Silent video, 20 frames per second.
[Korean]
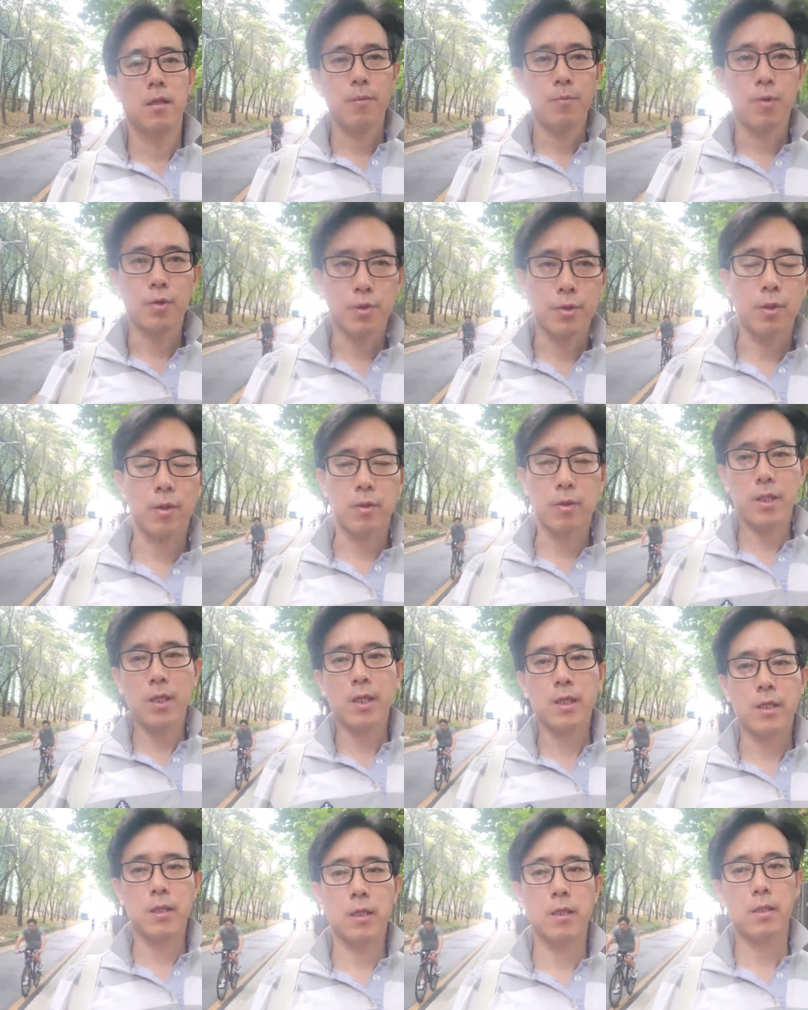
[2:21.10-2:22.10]
보수적으로
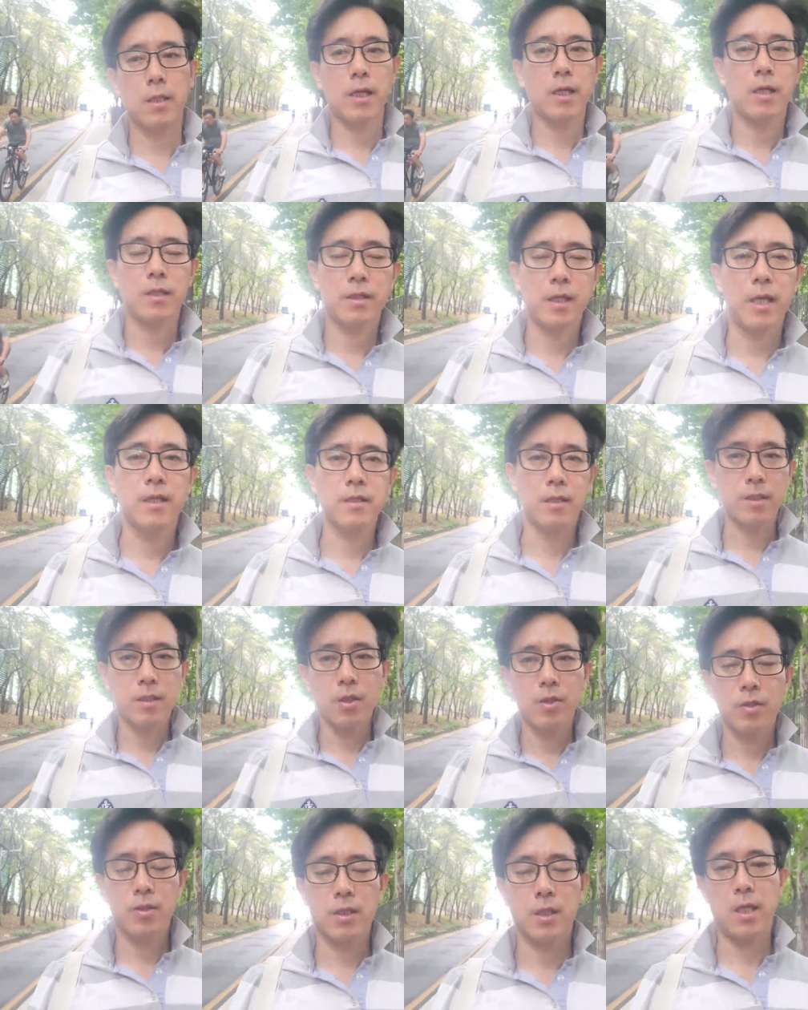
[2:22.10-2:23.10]
살아야 된다 나은
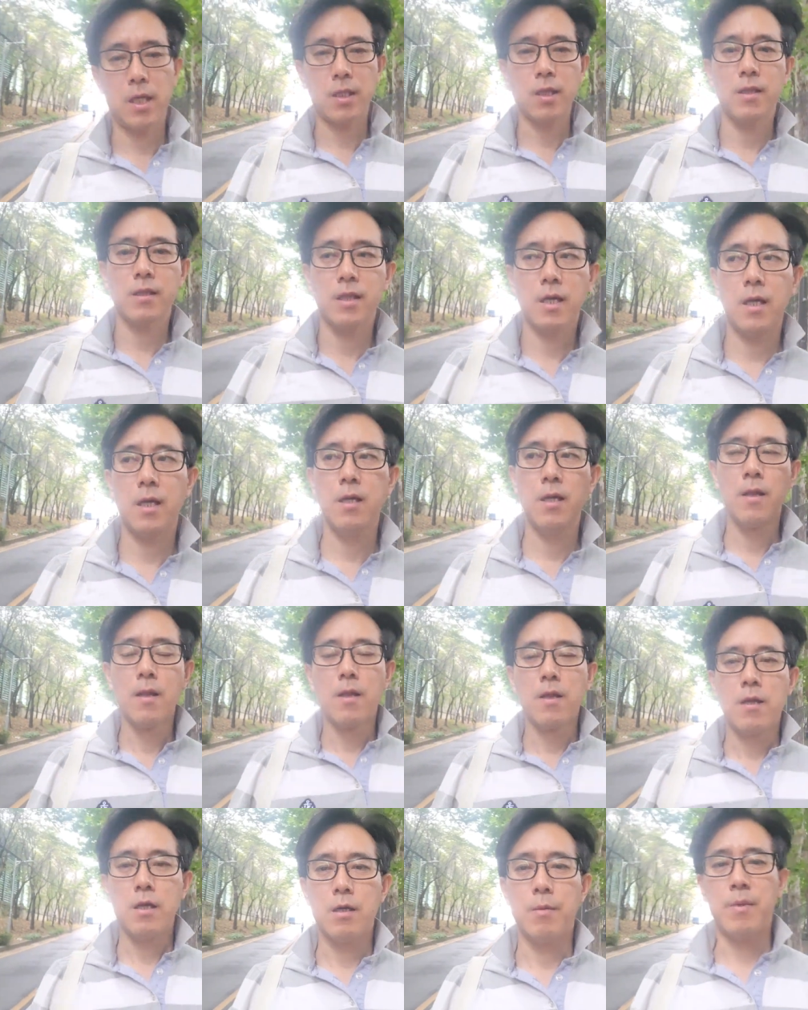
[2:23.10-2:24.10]
자세로 지내야 된다
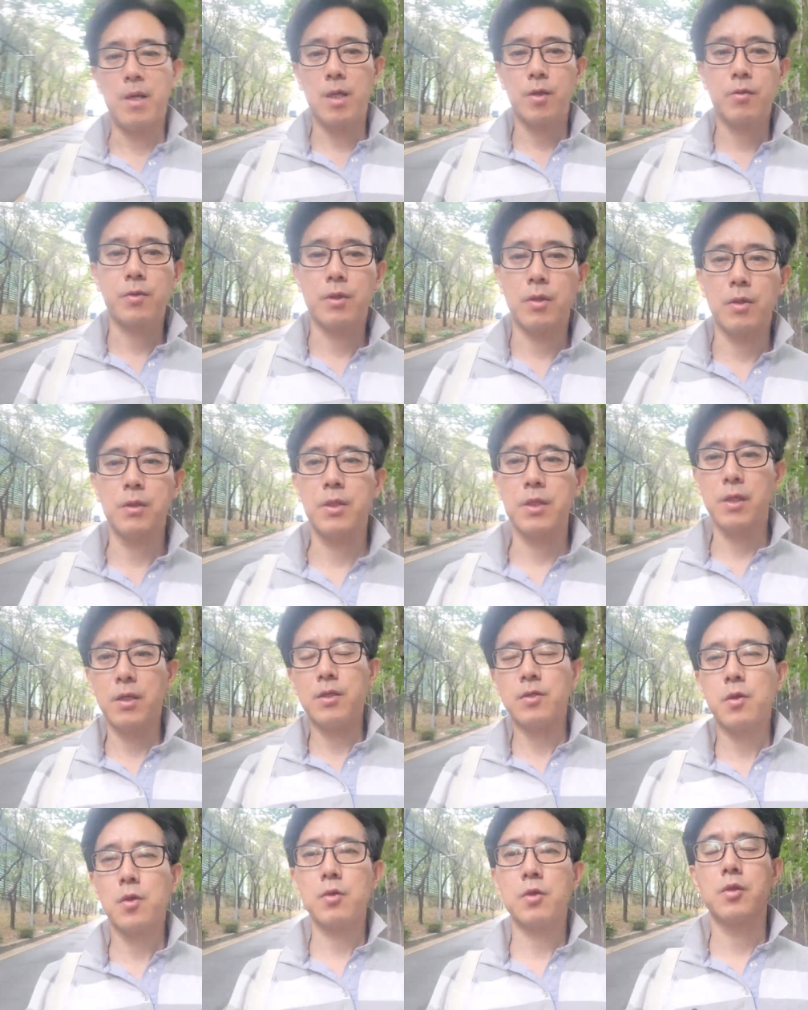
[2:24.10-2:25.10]
험하고 더러운 일을
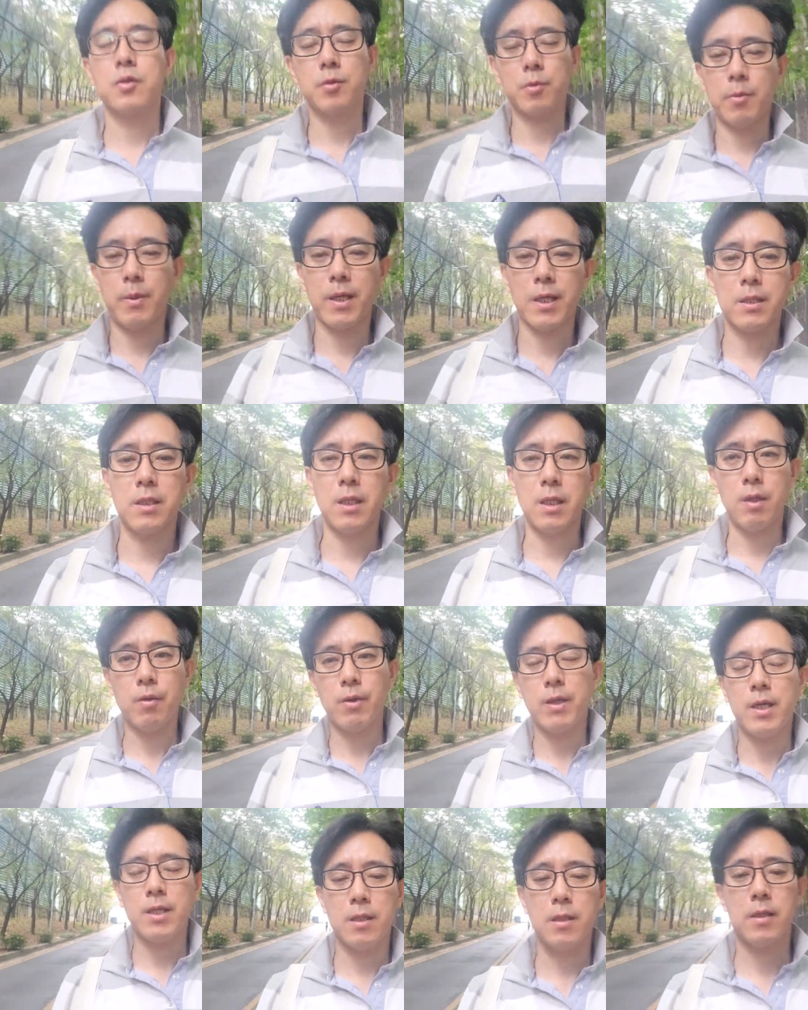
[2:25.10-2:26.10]
솔선수범하겠다라고
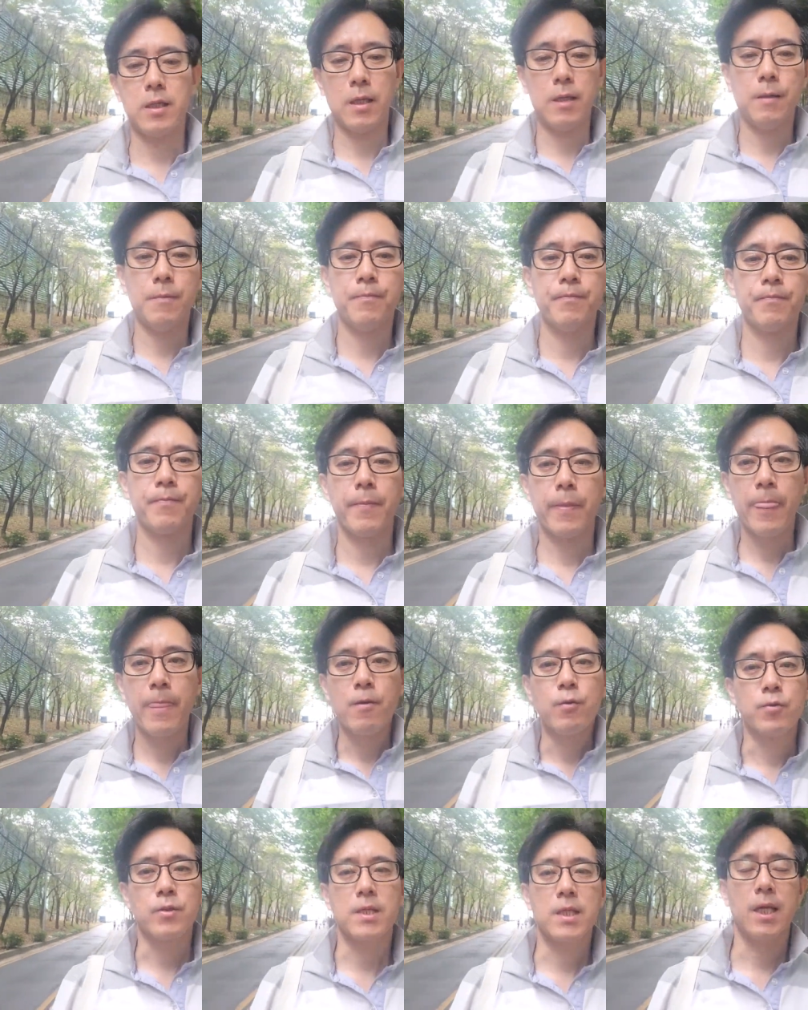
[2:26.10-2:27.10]
해야 된다
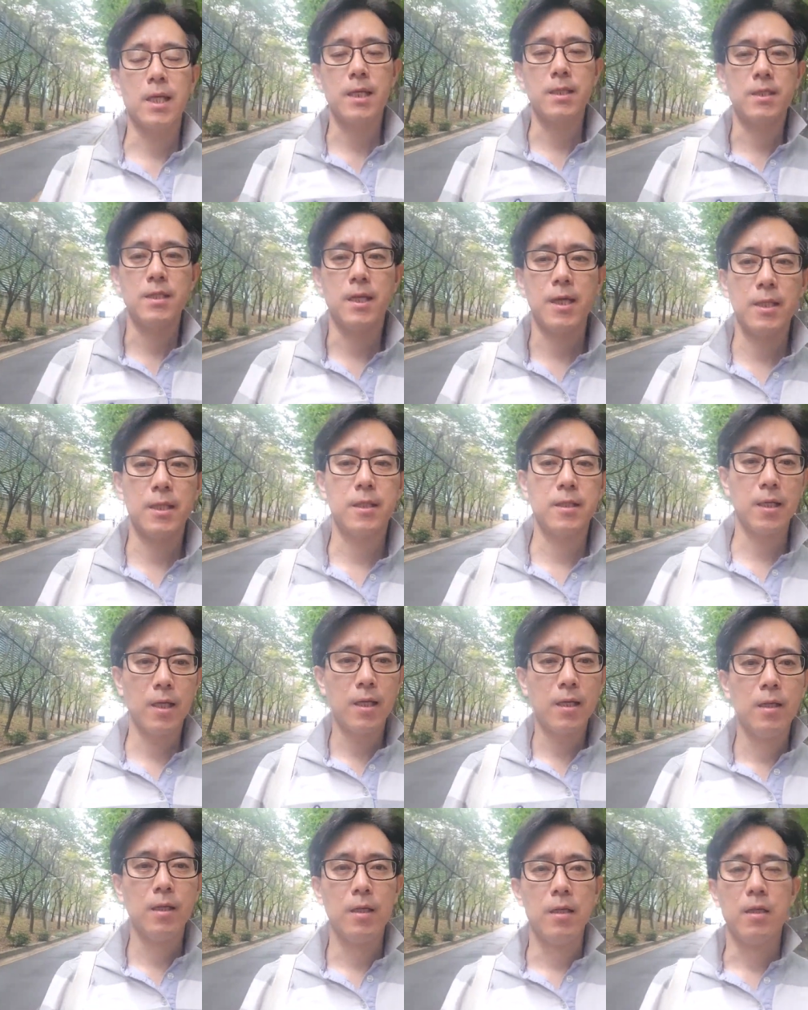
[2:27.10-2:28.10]
우직하게 지내야
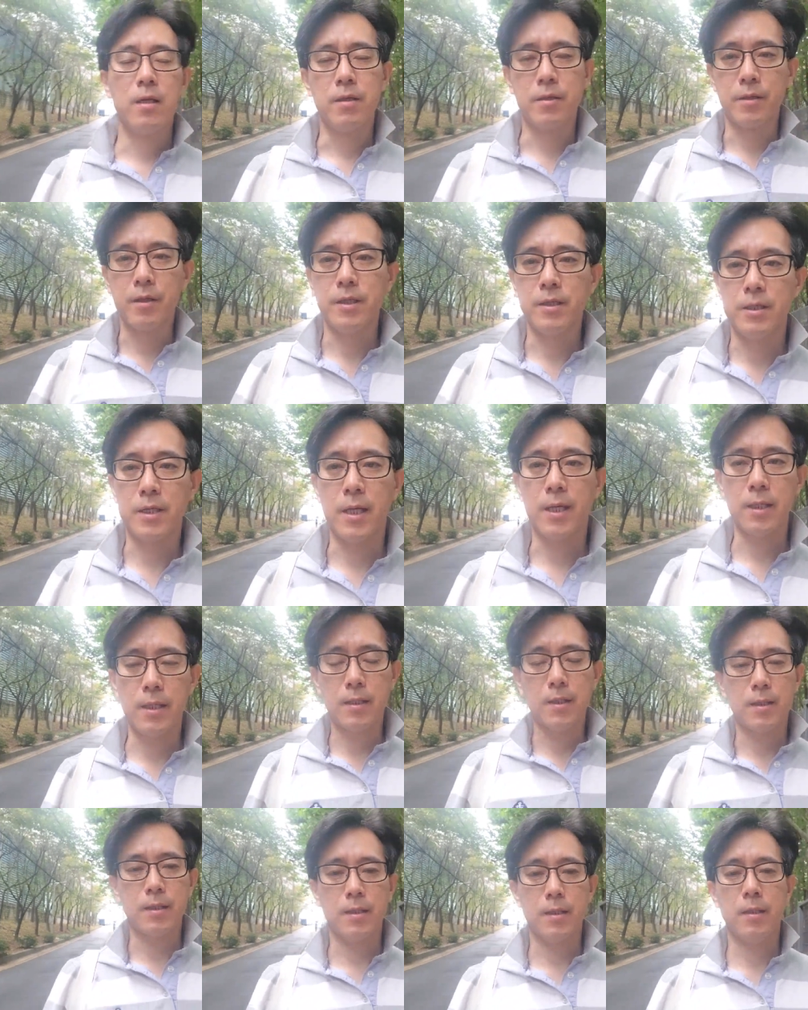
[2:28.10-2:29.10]
된다 흔들리지 않아야
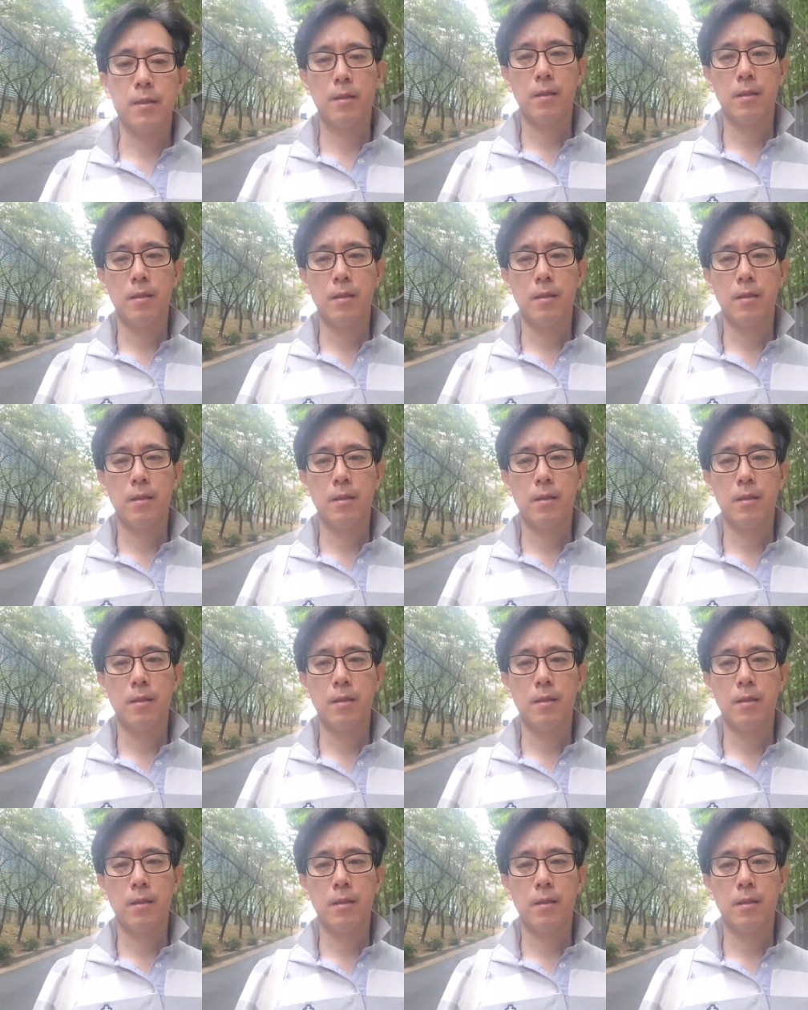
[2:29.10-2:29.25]
된다